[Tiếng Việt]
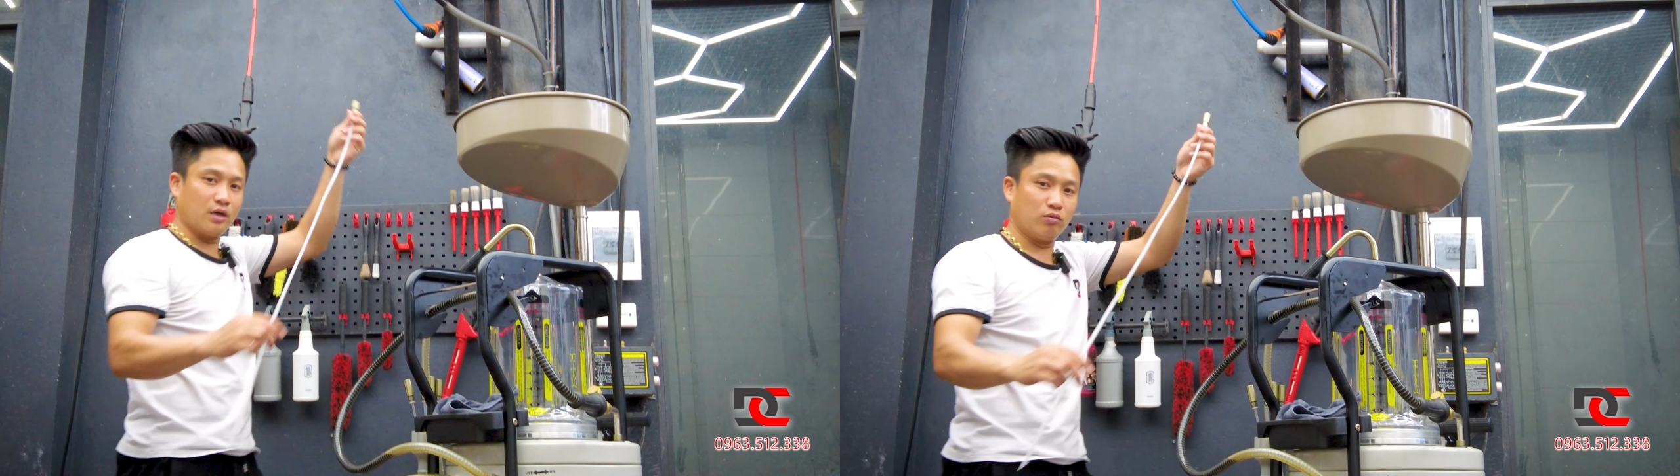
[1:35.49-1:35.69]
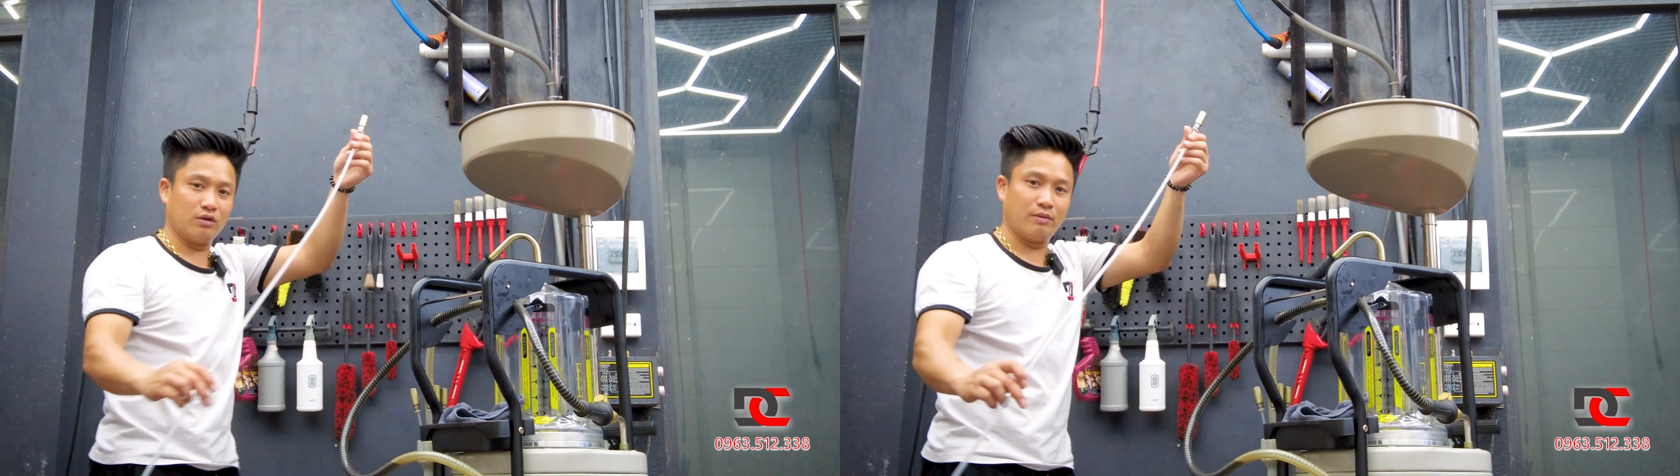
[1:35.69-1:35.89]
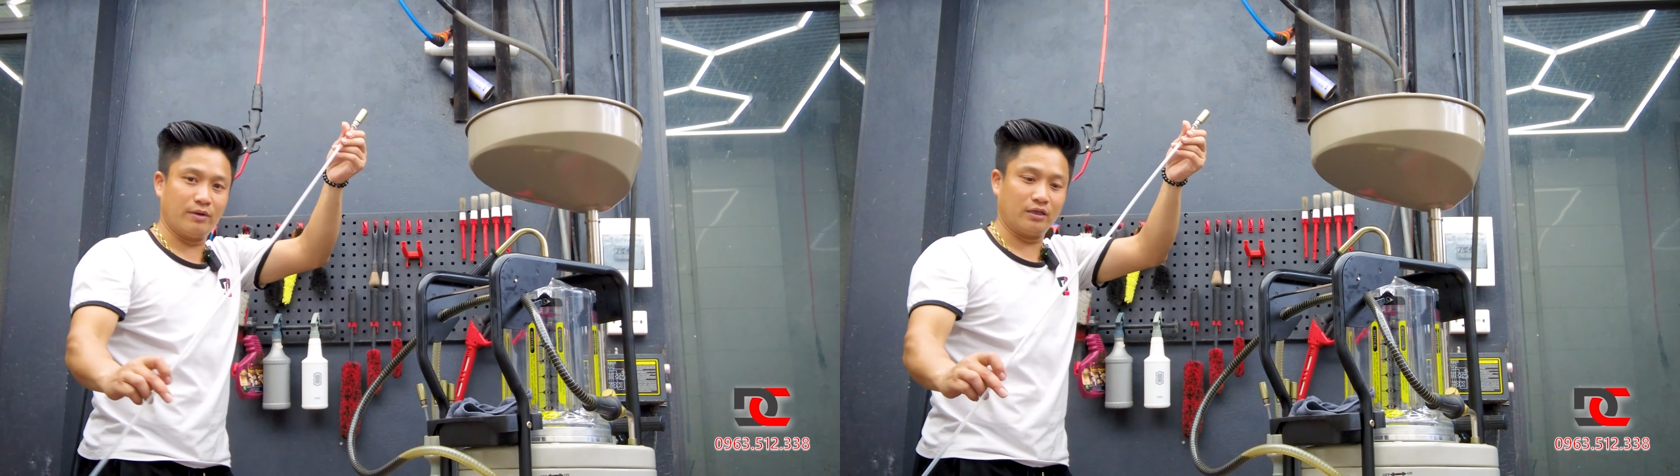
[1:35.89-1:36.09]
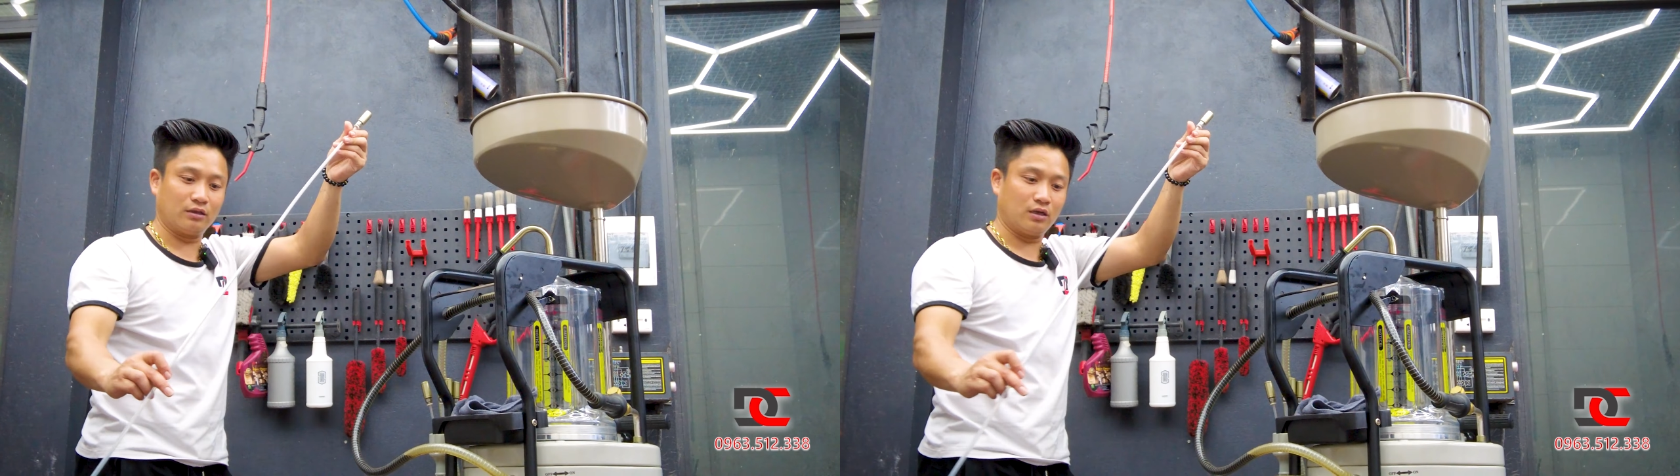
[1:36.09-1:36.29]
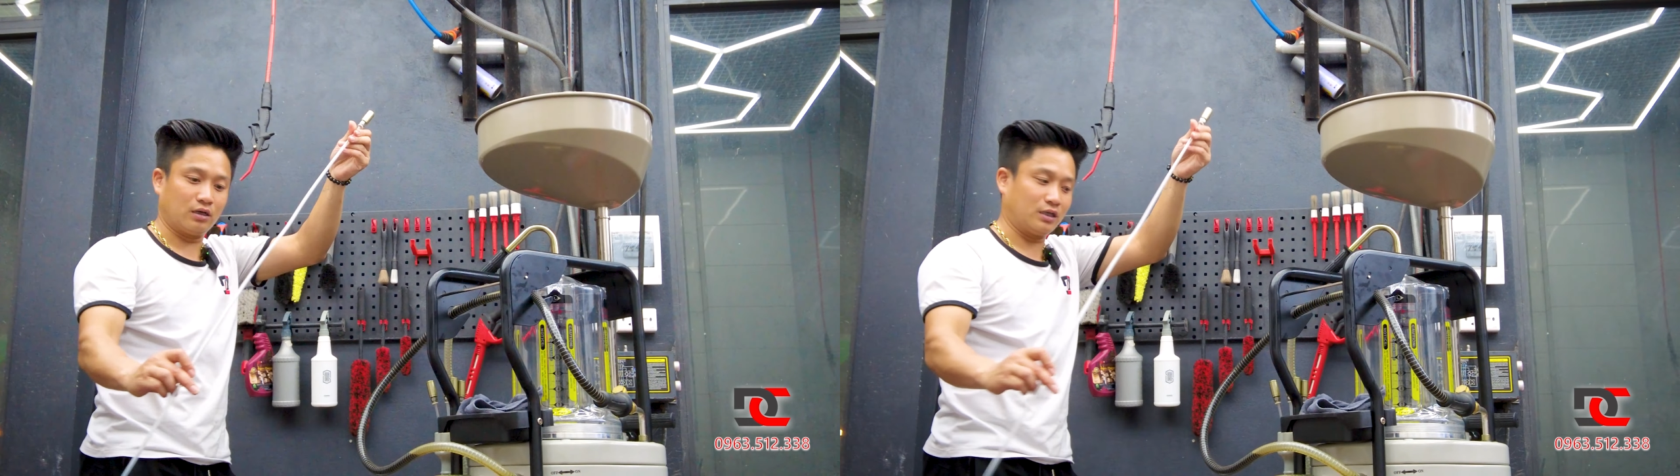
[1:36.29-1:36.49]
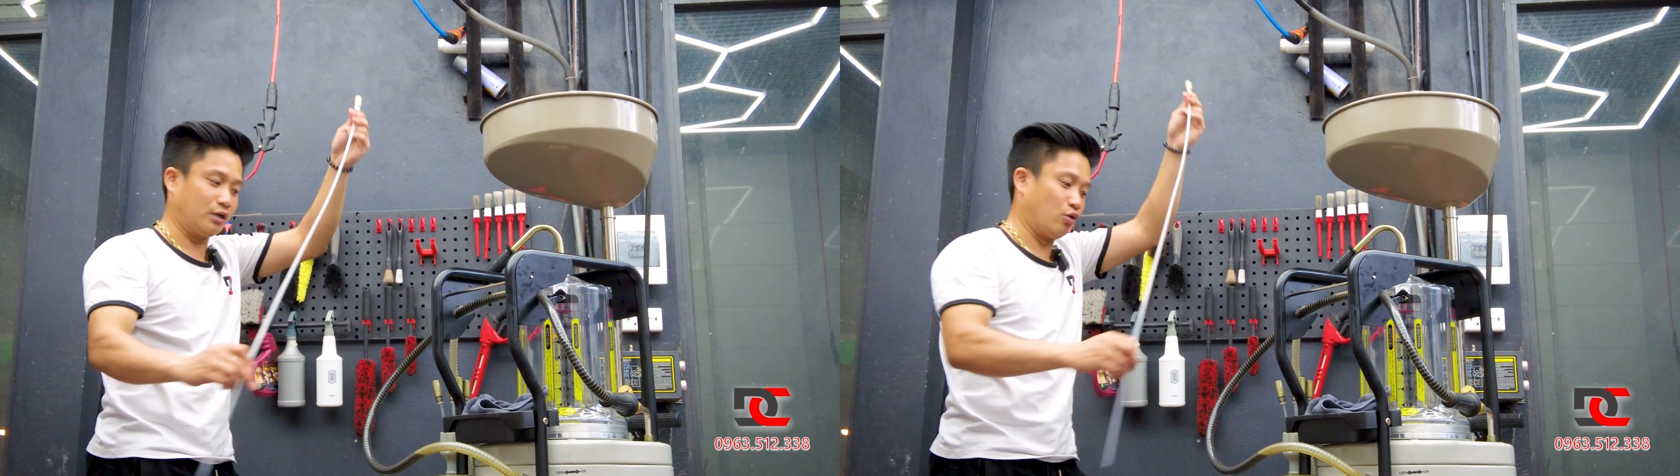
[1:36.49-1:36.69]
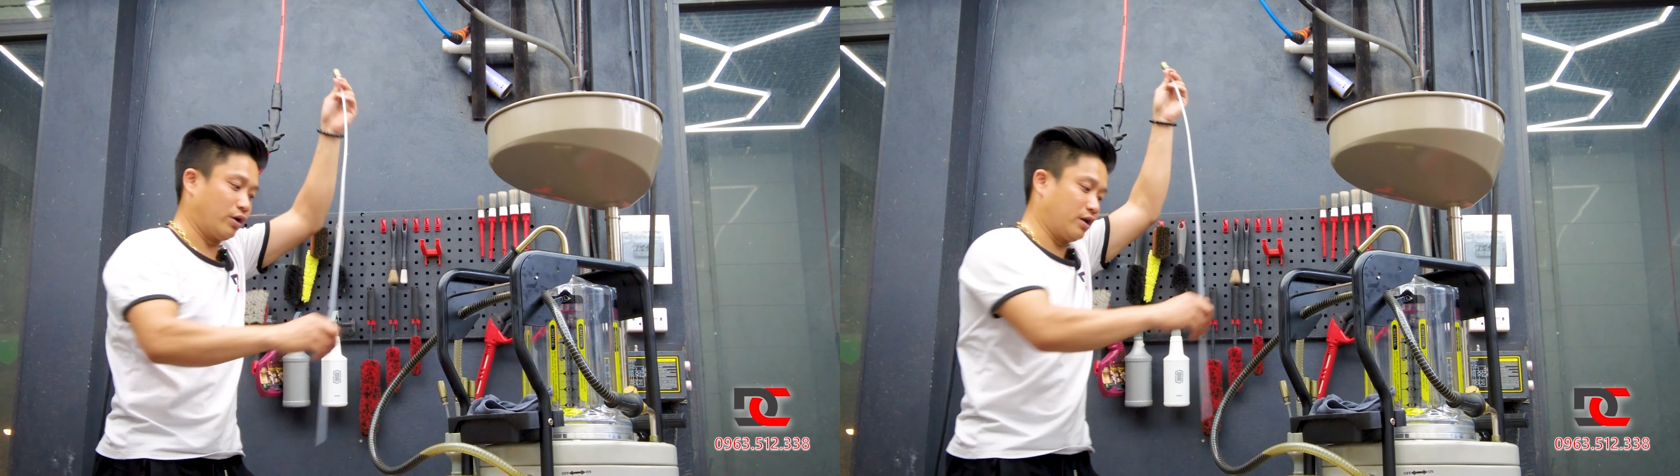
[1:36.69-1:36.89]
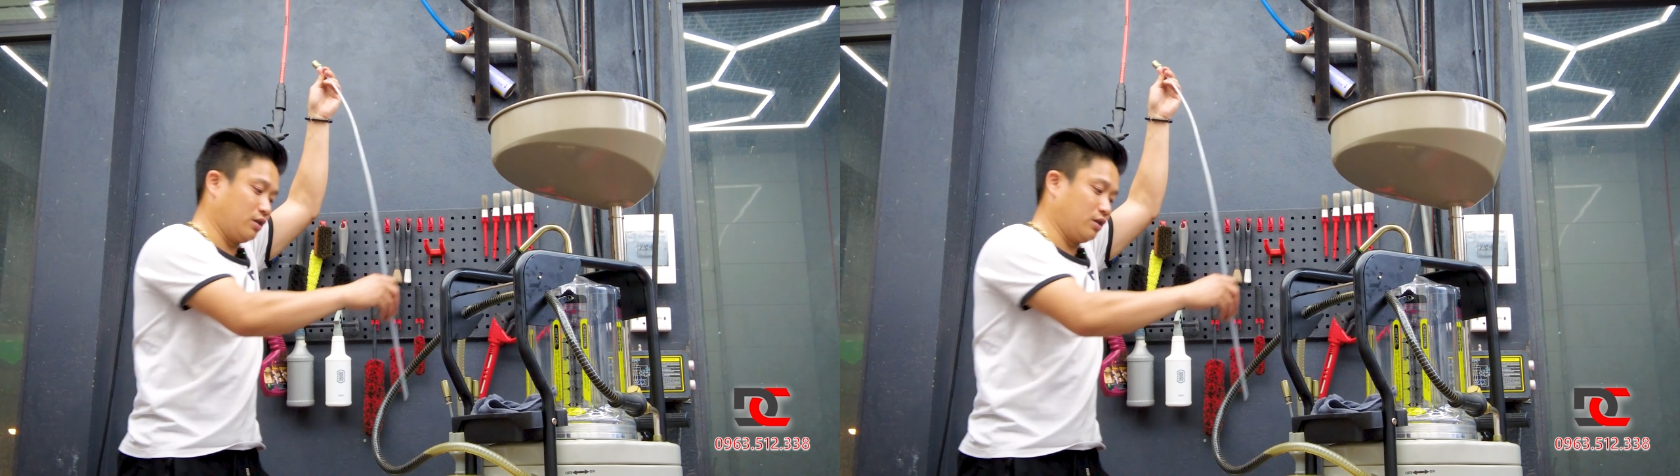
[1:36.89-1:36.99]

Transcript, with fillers: Ống để mình thay đổi cái